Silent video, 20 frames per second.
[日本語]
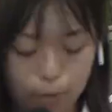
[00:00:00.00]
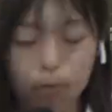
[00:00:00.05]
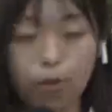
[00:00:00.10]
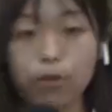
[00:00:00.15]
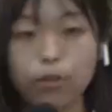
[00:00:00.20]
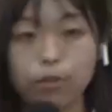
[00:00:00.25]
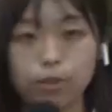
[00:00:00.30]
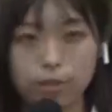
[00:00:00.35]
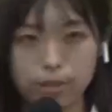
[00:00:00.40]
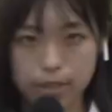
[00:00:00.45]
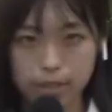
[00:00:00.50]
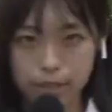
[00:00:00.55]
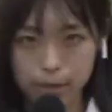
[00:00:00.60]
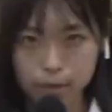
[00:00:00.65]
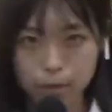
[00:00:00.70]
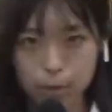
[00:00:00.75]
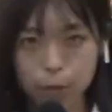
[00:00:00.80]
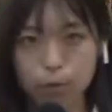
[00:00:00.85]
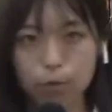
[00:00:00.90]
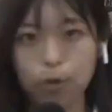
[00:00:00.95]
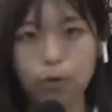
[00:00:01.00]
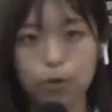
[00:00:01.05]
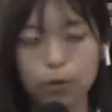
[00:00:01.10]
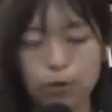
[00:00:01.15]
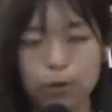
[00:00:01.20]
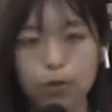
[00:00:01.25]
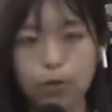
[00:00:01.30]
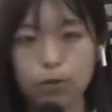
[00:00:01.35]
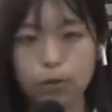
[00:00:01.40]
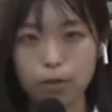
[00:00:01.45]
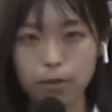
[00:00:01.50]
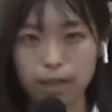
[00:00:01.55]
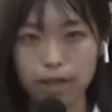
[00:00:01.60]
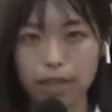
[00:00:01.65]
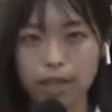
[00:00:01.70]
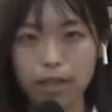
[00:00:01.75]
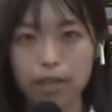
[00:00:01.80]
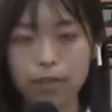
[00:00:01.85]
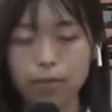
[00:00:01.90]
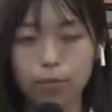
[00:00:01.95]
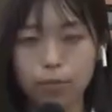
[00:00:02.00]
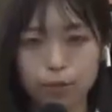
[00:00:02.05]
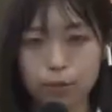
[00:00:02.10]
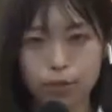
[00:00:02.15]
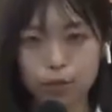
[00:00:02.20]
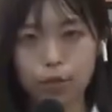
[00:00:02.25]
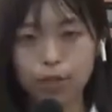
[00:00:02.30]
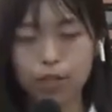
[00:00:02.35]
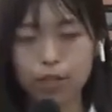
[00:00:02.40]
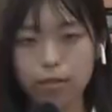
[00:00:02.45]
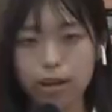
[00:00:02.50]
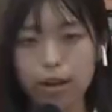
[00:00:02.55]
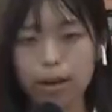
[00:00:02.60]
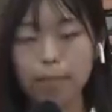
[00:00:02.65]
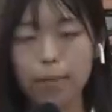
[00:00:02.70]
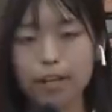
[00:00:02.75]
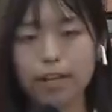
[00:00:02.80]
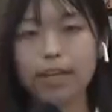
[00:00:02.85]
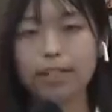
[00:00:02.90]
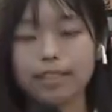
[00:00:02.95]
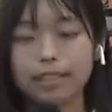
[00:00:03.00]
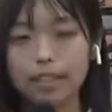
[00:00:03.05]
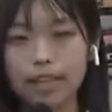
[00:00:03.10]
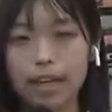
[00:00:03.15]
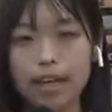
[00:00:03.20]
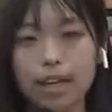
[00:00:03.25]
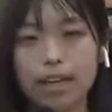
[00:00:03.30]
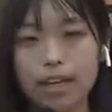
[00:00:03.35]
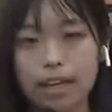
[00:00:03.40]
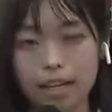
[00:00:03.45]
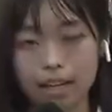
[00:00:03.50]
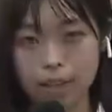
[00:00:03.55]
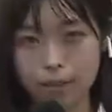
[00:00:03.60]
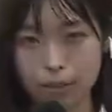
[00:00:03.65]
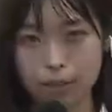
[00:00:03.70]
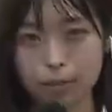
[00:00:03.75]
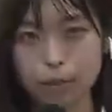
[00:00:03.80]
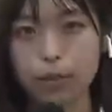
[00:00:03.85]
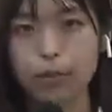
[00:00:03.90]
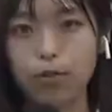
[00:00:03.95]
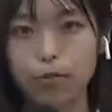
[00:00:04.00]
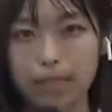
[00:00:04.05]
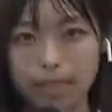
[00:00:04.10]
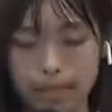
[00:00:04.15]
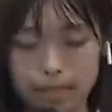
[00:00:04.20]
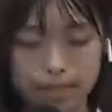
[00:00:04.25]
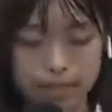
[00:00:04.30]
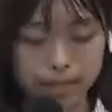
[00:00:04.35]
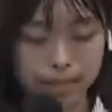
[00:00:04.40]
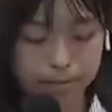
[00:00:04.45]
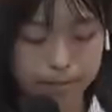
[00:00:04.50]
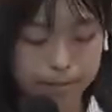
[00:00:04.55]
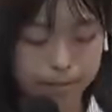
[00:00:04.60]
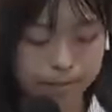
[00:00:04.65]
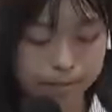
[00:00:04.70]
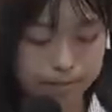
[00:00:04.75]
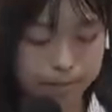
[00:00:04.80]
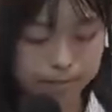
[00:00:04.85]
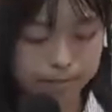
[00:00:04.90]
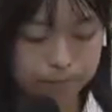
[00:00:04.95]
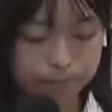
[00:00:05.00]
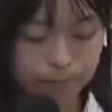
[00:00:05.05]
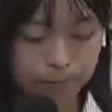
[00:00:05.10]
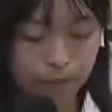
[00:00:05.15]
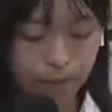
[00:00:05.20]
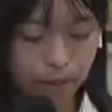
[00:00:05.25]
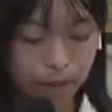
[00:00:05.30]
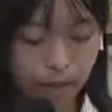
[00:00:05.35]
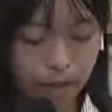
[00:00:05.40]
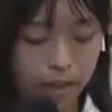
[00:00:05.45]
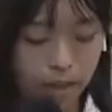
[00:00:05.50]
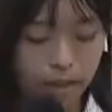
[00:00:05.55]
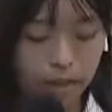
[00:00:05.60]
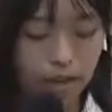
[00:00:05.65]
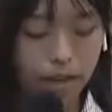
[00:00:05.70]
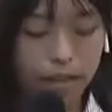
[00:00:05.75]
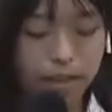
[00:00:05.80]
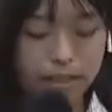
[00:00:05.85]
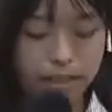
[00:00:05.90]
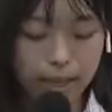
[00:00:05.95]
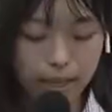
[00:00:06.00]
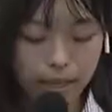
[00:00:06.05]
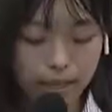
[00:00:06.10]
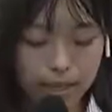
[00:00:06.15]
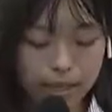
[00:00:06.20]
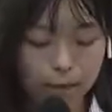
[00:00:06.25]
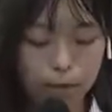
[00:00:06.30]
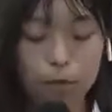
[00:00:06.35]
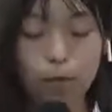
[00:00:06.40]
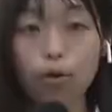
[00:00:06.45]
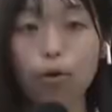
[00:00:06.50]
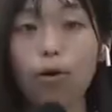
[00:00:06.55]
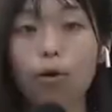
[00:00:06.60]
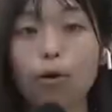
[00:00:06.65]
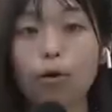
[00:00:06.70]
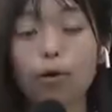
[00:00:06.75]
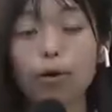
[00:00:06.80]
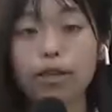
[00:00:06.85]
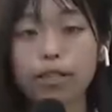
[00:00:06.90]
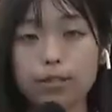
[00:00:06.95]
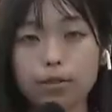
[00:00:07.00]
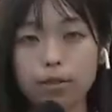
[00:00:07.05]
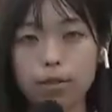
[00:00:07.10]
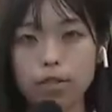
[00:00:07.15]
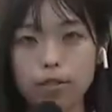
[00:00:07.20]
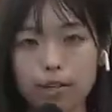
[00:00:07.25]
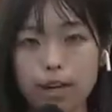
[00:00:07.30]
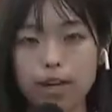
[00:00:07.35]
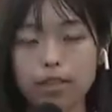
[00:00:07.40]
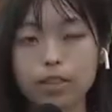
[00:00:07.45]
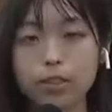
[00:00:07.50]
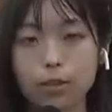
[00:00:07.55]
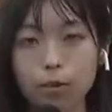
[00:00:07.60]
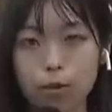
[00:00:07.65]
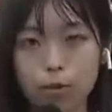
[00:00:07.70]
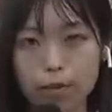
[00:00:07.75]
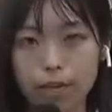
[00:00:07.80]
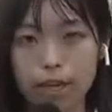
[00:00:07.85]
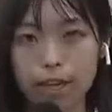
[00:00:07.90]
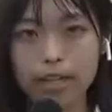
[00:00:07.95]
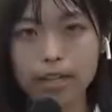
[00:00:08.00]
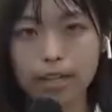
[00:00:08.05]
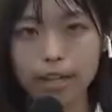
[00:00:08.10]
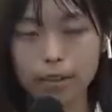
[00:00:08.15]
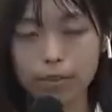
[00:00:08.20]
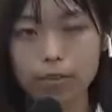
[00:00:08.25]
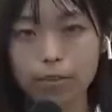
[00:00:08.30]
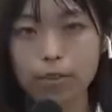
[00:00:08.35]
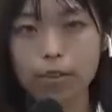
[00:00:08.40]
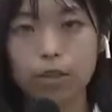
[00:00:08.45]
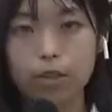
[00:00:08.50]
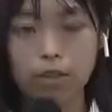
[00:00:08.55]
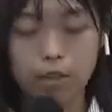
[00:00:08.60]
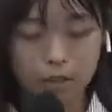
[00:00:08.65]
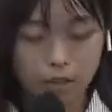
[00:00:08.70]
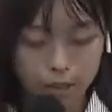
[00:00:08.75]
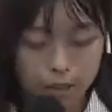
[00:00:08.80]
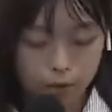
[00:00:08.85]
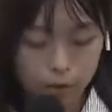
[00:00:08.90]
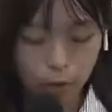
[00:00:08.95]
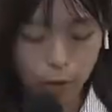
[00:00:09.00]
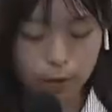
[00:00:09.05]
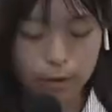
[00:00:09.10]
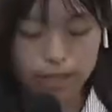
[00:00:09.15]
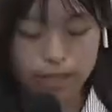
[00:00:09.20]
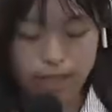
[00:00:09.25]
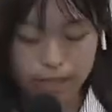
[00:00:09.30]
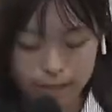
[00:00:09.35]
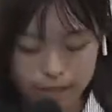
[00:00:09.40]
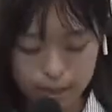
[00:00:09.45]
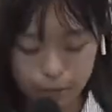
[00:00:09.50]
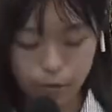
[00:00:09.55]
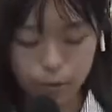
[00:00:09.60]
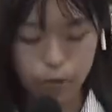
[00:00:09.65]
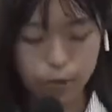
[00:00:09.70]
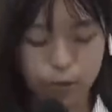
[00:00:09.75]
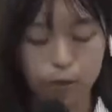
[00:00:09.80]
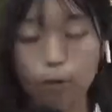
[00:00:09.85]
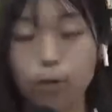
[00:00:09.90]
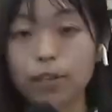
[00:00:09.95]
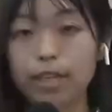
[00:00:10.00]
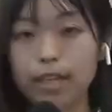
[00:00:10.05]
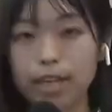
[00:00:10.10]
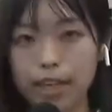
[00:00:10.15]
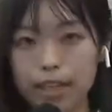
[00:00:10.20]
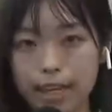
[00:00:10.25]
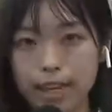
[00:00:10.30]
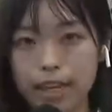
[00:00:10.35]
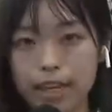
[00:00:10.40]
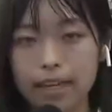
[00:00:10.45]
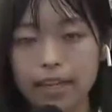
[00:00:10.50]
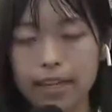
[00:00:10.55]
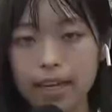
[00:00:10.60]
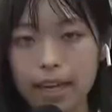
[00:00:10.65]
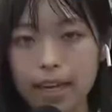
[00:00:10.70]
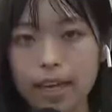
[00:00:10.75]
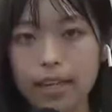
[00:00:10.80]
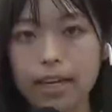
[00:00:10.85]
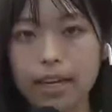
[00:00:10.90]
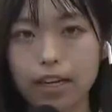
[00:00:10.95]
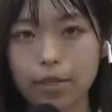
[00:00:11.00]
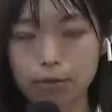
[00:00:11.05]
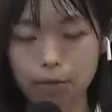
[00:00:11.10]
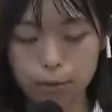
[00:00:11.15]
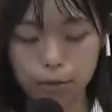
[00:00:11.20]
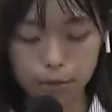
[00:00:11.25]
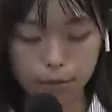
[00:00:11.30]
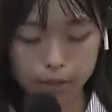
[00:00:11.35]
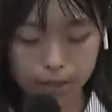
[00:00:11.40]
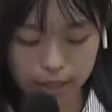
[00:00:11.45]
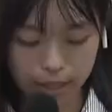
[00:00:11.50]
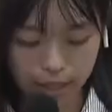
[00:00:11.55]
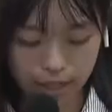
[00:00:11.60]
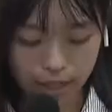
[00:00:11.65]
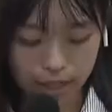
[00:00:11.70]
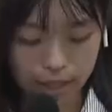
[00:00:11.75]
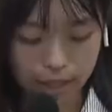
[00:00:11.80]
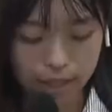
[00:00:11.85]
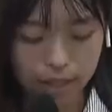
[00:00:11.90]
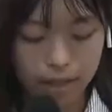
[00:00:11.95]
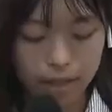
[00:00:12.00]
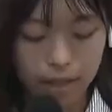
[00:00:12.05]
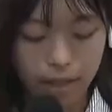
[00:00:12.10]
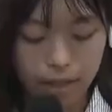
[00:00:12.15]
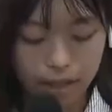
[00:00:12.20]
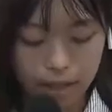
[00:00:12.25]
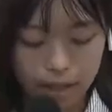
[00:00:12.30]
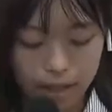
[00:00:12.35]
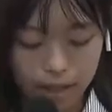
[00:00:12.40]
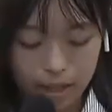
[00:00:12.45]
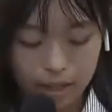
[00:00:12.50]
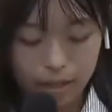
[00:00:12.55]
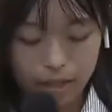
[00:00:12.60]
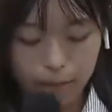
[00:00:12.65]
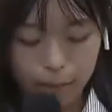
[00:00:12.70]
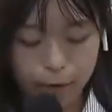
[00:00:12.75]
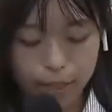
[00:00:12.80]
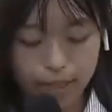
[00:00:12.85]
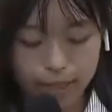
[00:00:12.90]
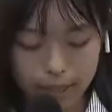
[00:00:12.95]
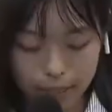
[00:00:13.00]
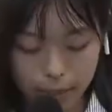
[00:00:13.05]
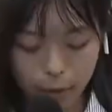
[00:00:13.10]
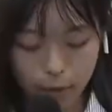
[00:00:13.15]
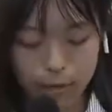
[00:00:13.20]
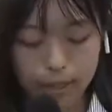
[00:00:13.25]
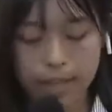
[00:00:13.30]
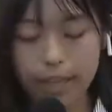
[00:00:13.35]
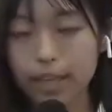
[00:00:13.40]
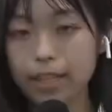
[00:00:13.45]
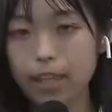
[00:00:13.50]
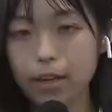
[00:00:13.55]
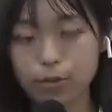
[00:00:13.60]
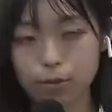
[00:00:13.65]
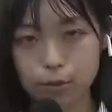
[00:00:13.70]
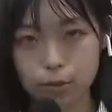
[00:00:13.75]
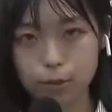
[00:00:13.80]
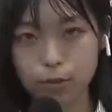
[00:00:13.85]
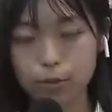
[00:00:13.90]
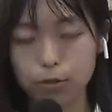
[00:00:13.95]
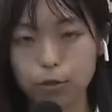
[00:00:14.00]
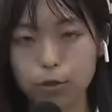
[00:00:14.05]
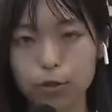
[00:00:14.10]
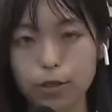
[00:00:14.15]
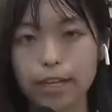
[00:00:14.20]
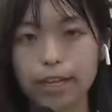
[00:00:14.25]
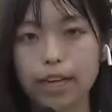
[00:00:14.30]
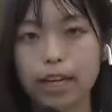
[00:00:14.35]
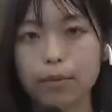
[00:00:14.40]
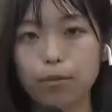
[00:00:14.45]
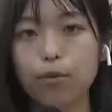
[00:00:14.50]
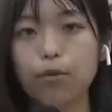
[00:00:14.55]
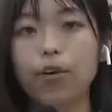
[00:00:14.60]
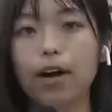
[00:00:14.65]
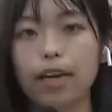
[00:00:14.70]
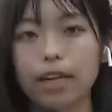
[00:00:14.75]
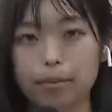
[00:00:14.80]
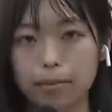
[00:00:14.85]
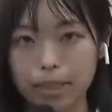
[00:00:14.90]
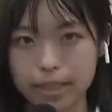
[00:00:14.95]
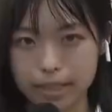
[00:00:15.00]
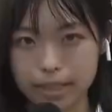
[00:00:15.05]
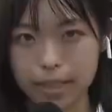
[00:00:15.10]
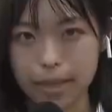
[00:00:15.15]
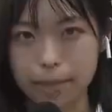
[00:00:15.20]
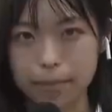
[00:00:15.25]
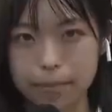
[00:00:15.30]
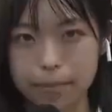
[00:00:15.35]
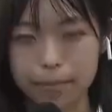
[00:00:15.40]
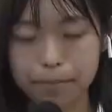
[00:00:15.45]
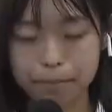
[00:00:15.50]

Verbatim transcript: 路を優先するということで復旧にはまだ時間がかかる見込みです、うん、さらにここ大江町では町内にある常泉寺というお寺で境内の土砂が、えー、墓石をなぎ倒すという被害もありました